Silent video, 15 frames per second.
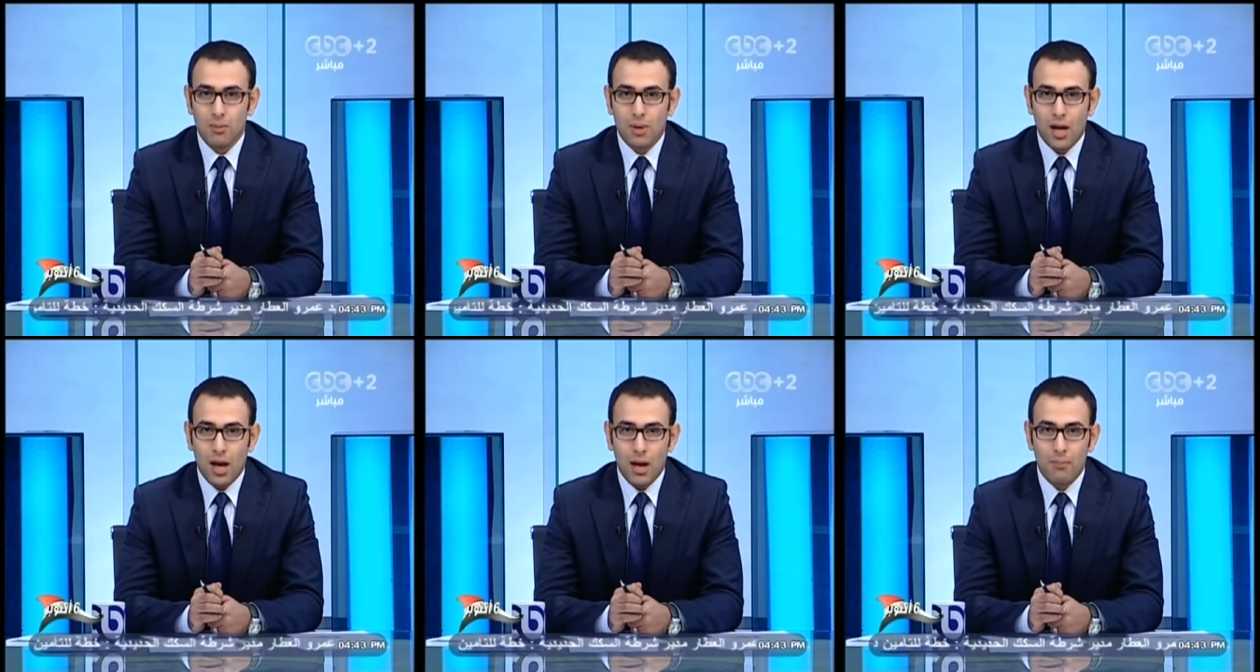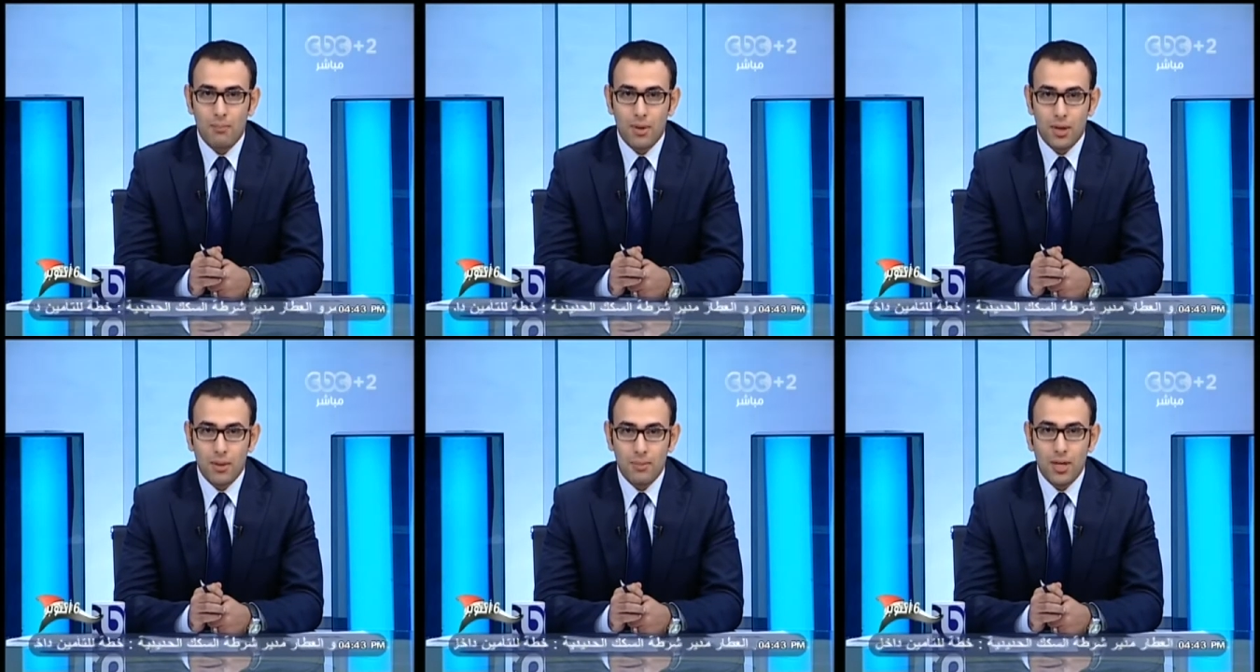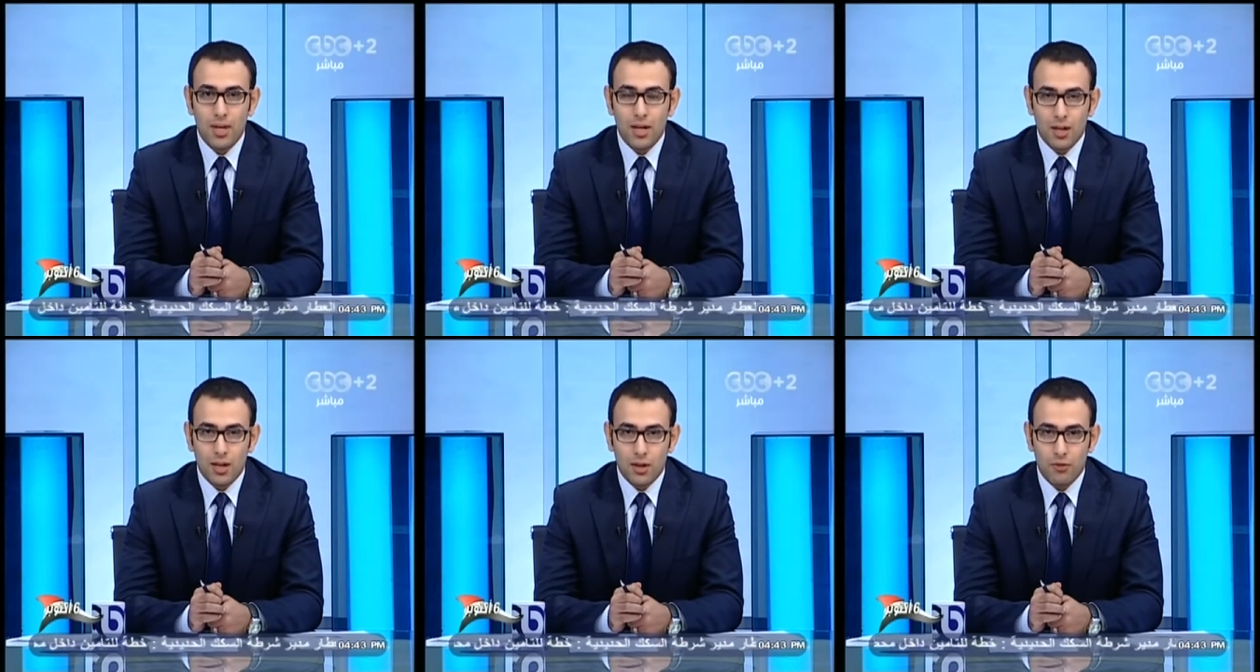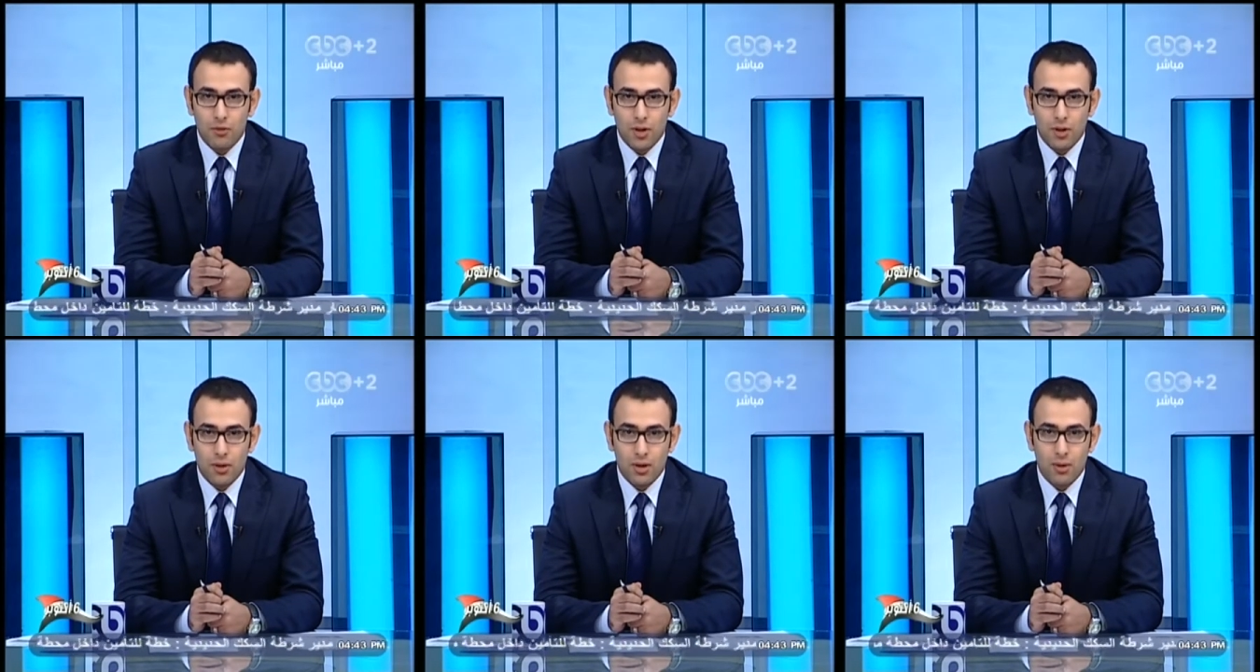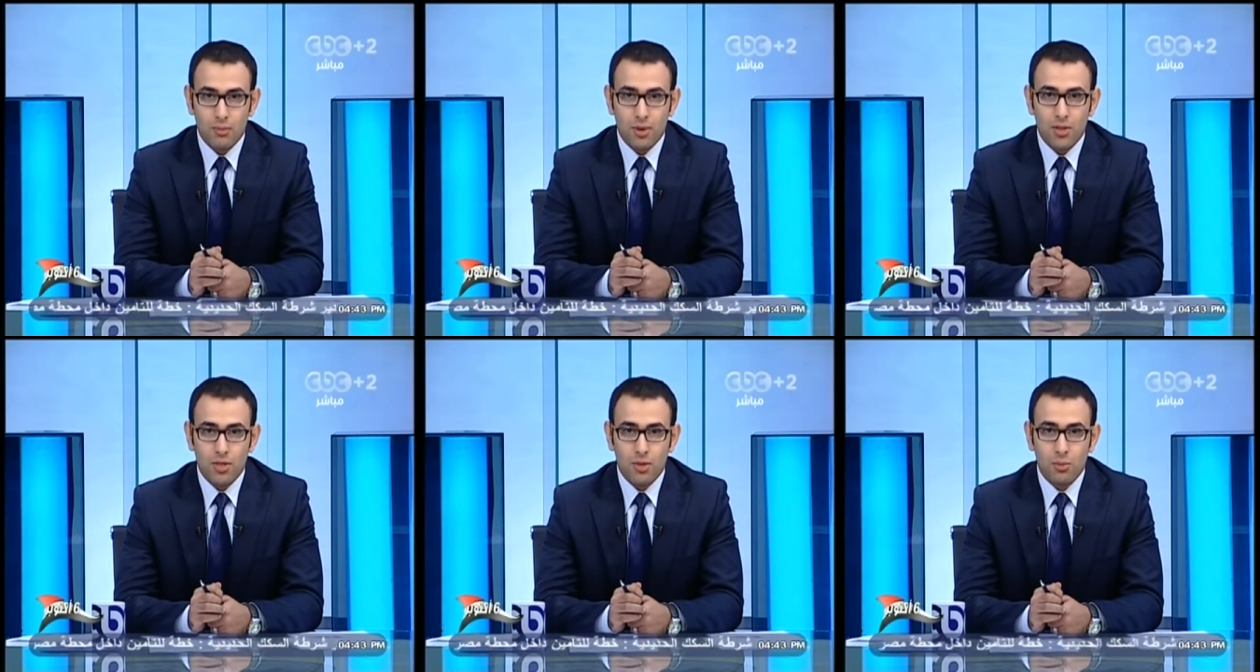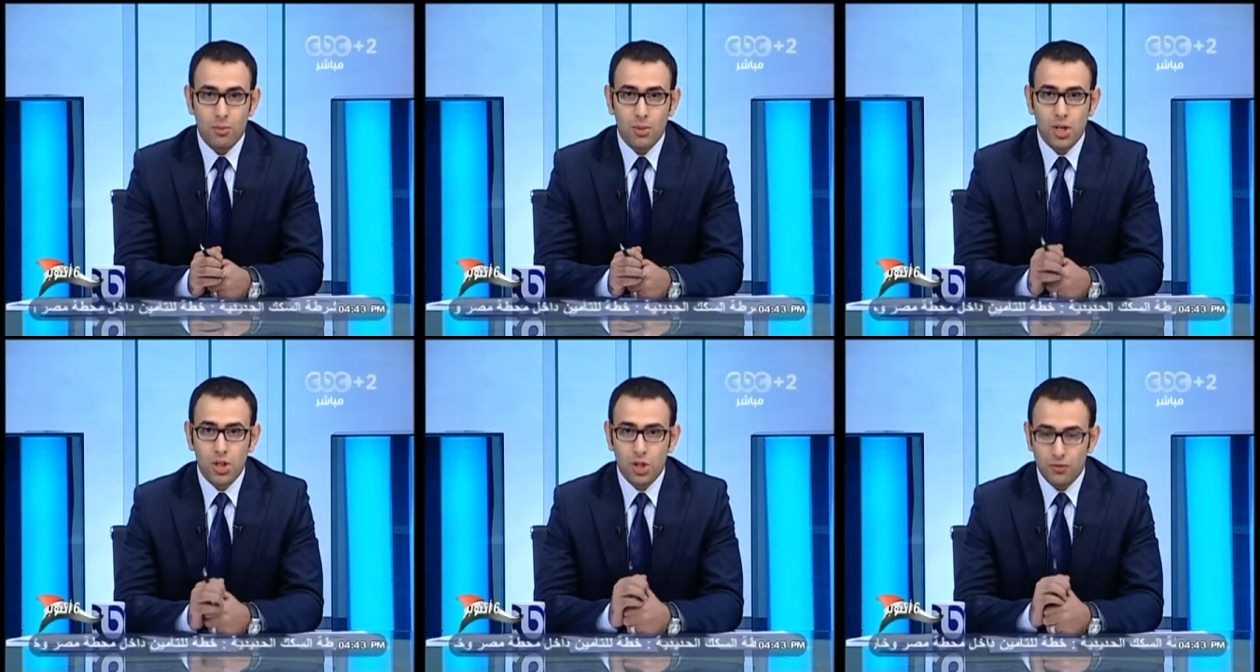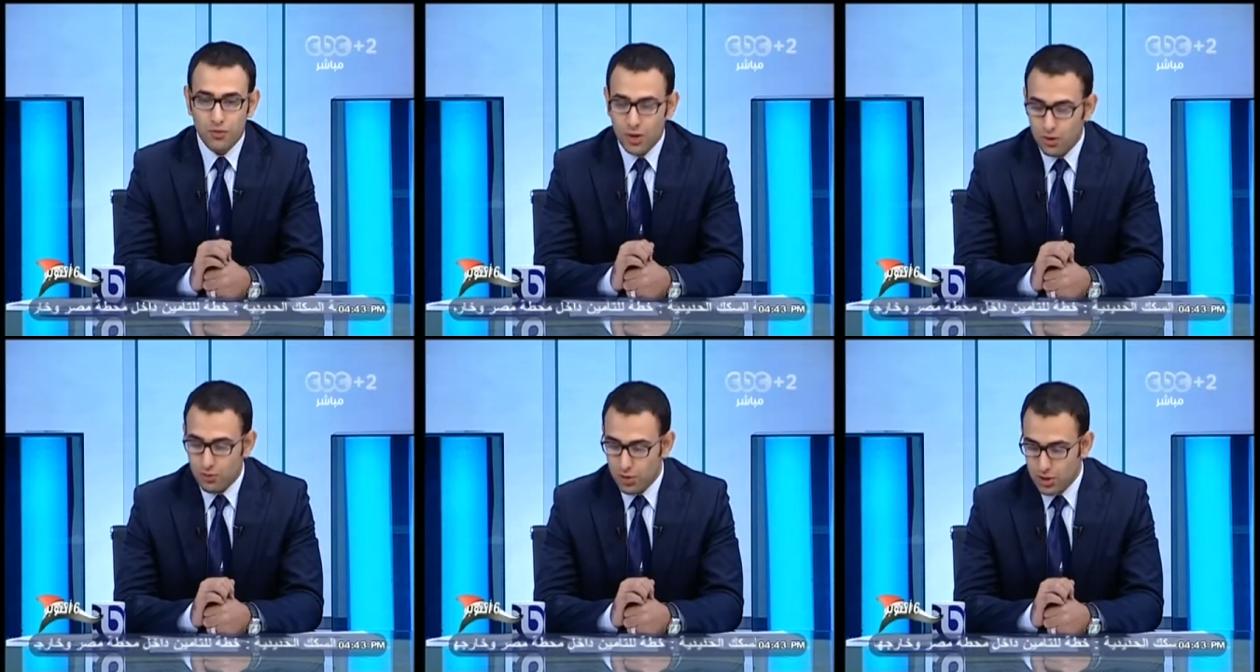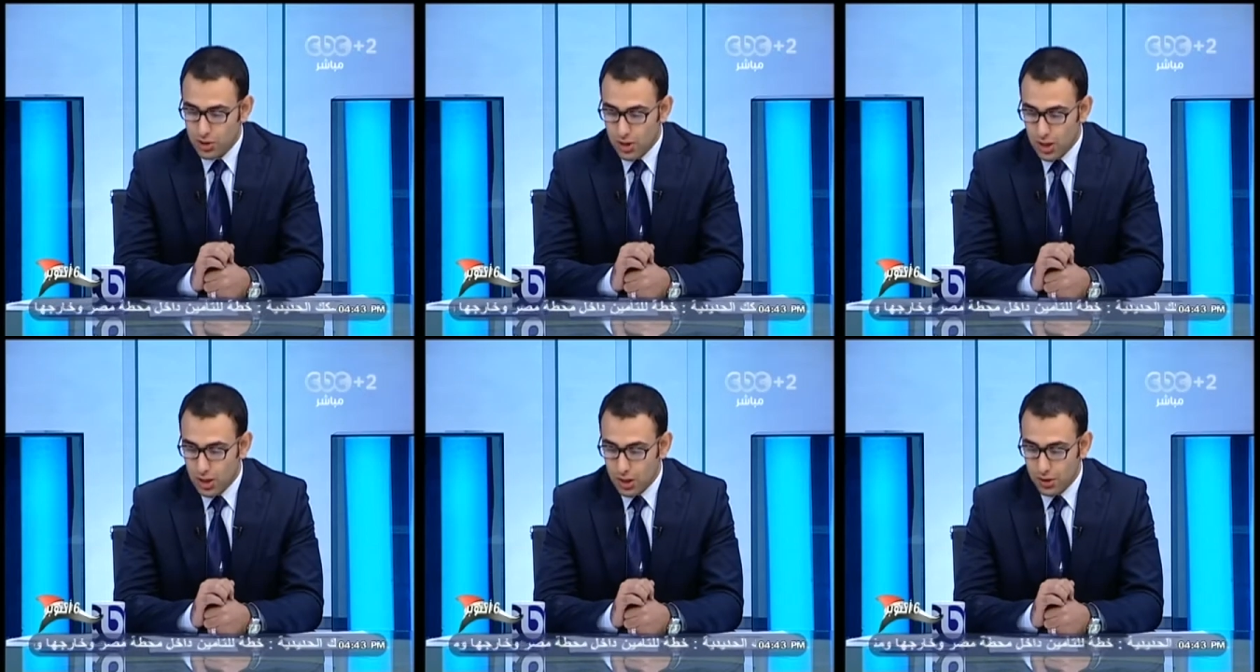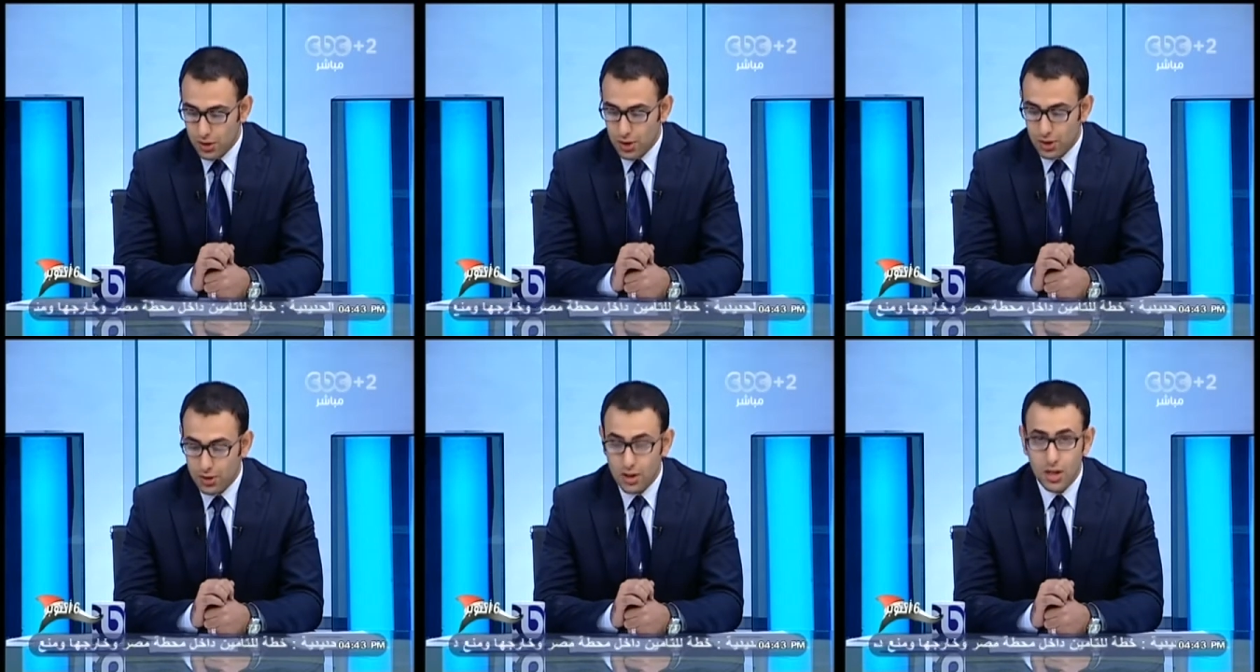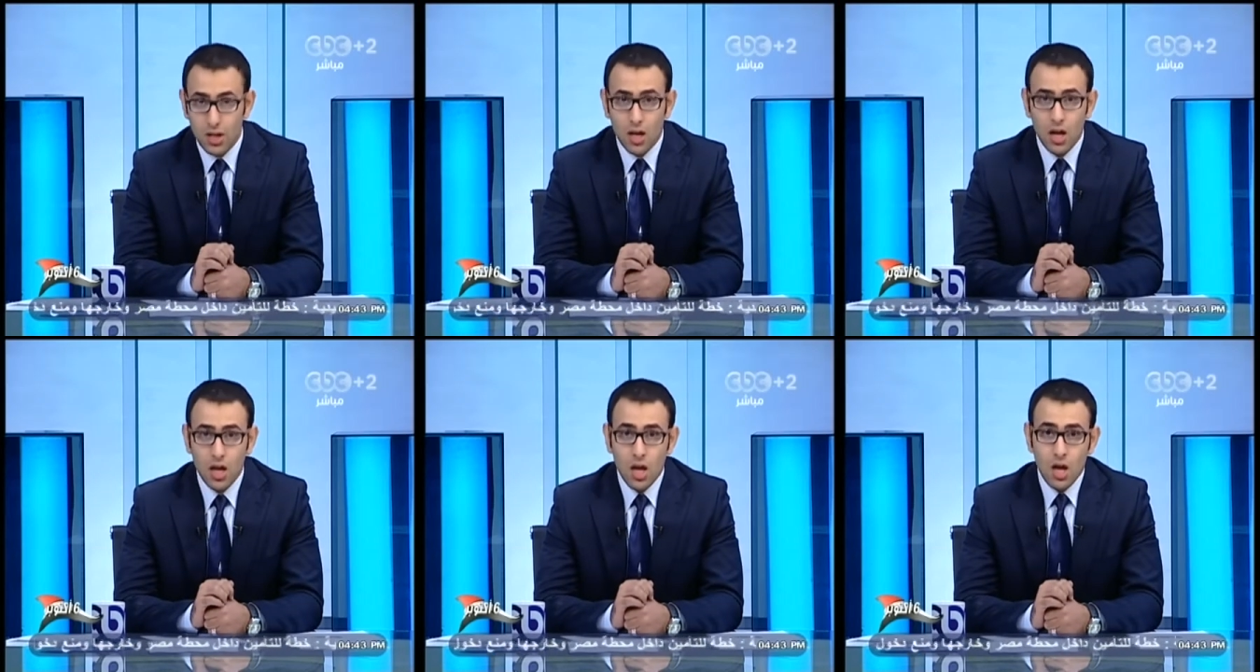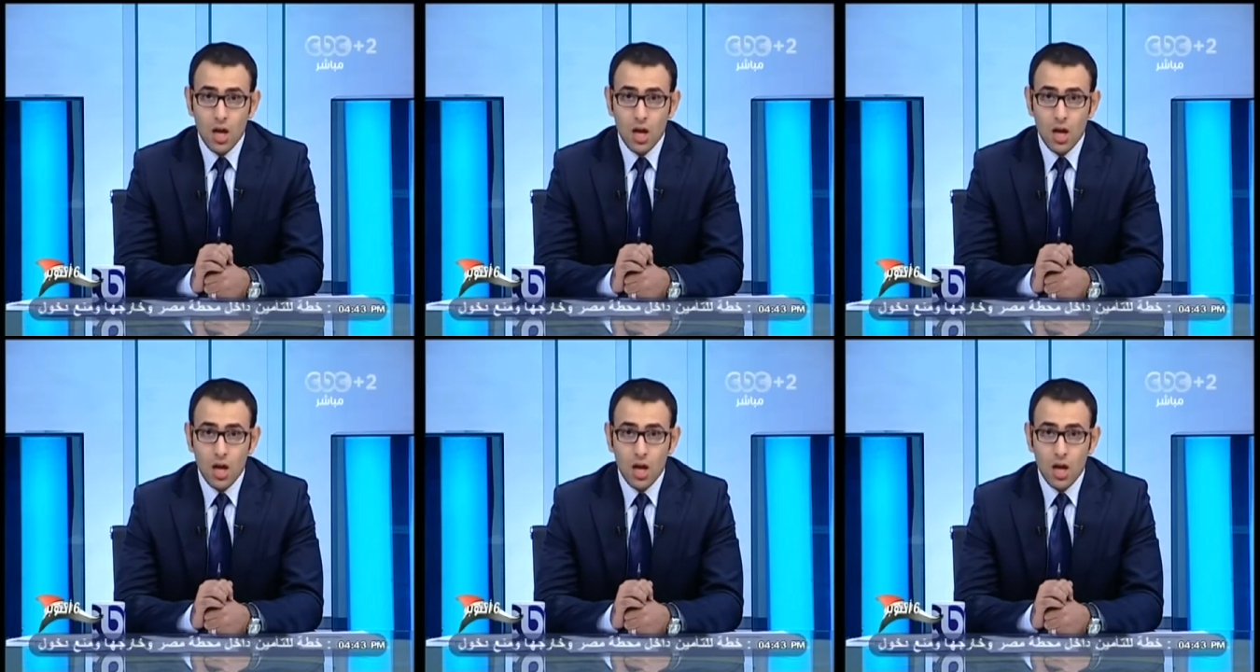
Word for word: برحب بيك في بث مباشر في الفتره الرياضيه